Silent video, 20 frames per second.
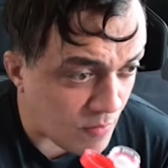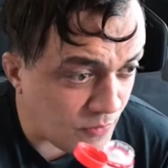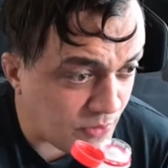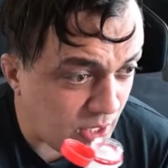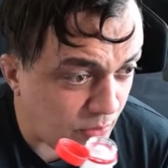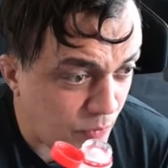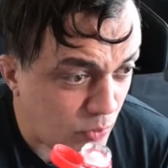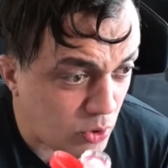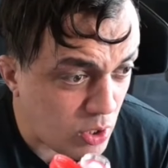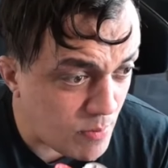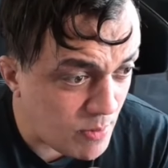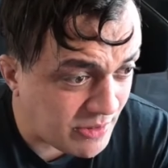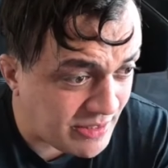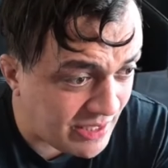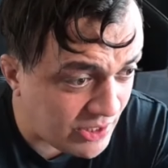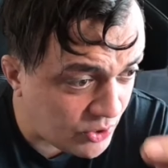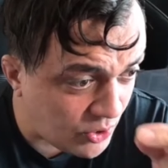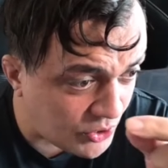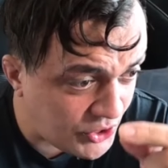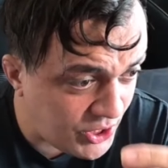Vous avez vu comment c'est
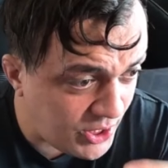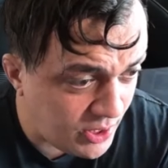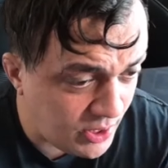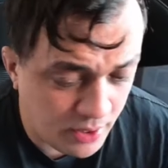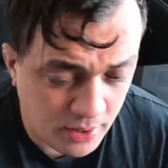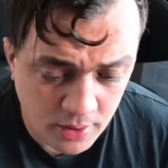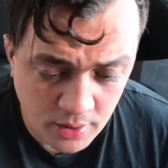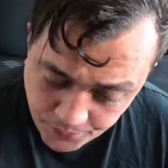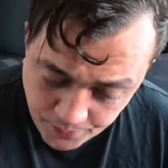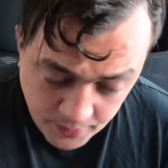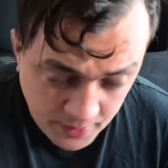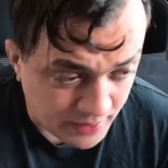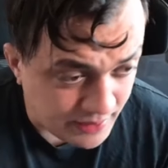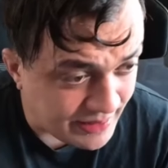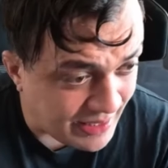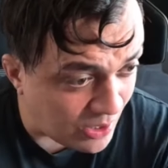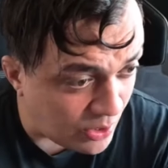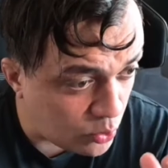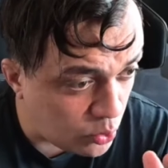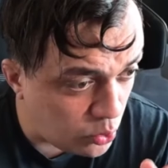sorti
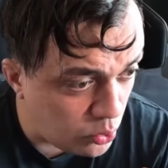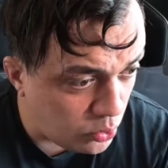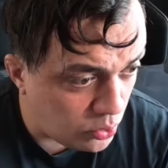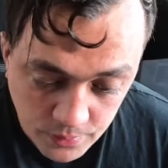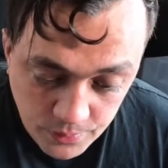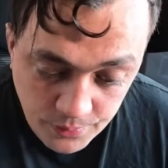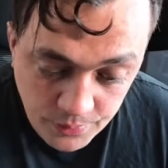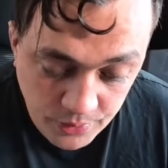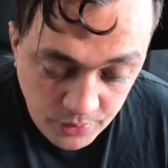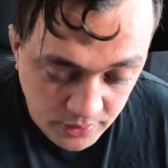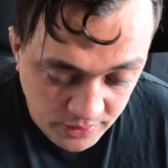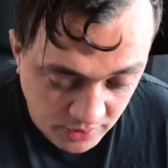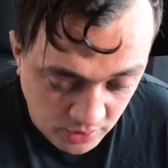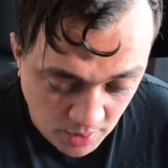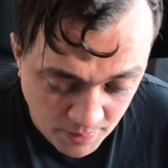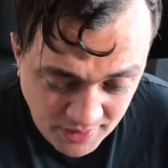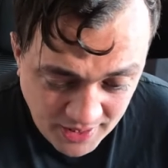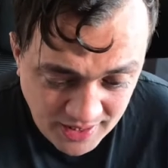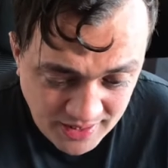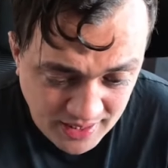D'un coup, c'est comme
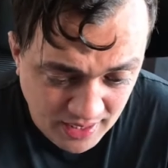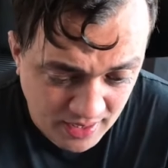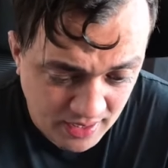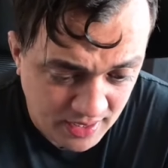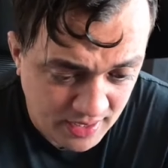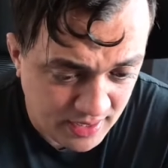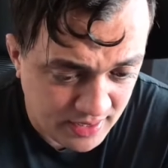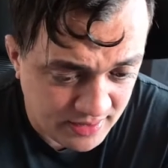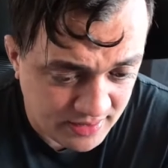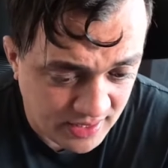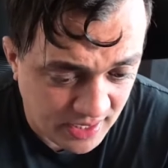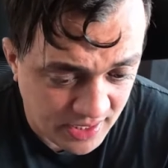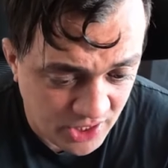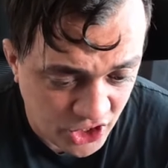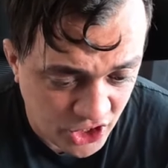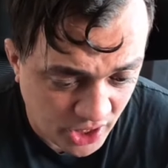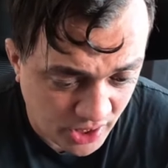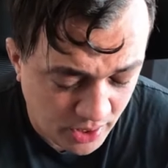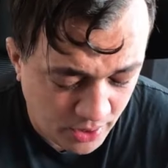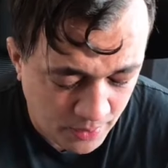si ça, ça y
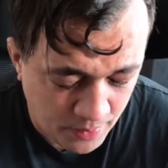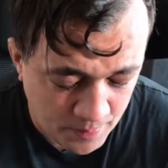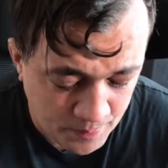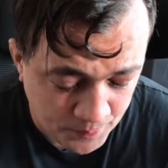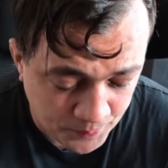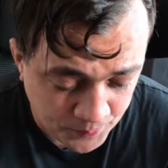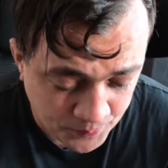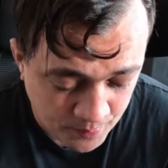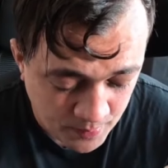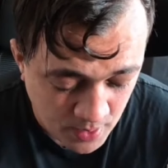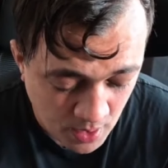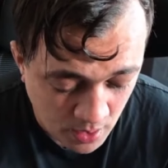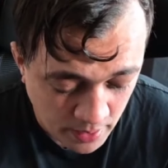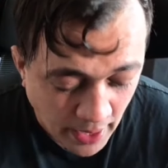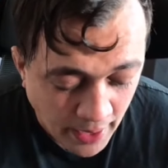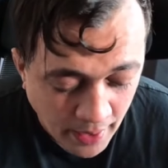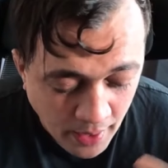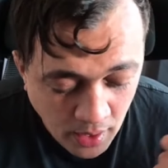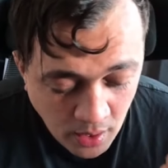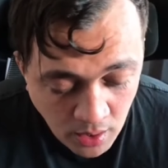euh,
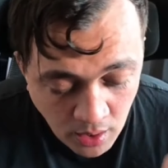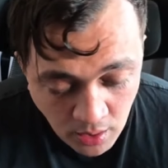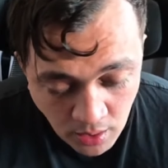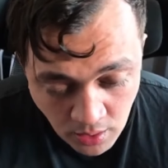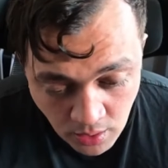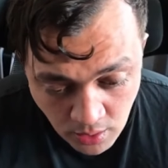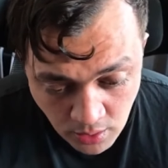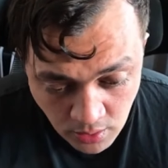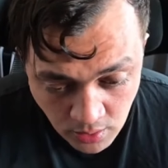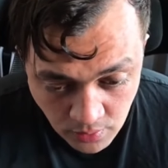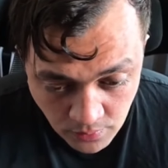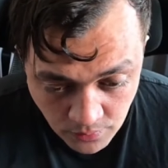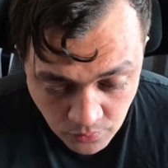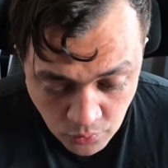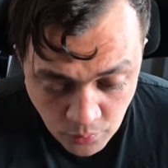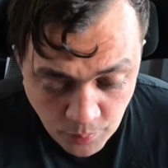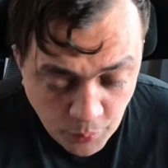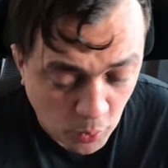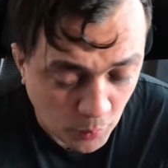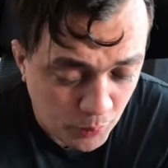une
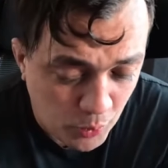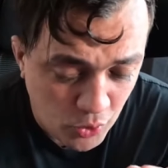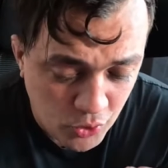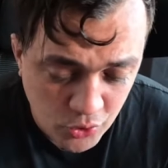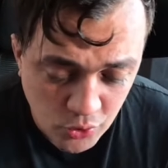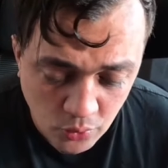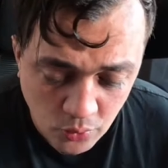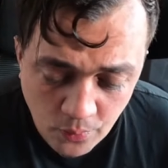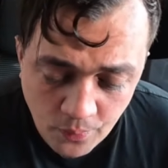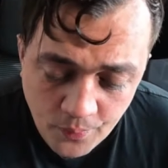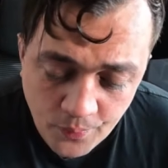propulsion.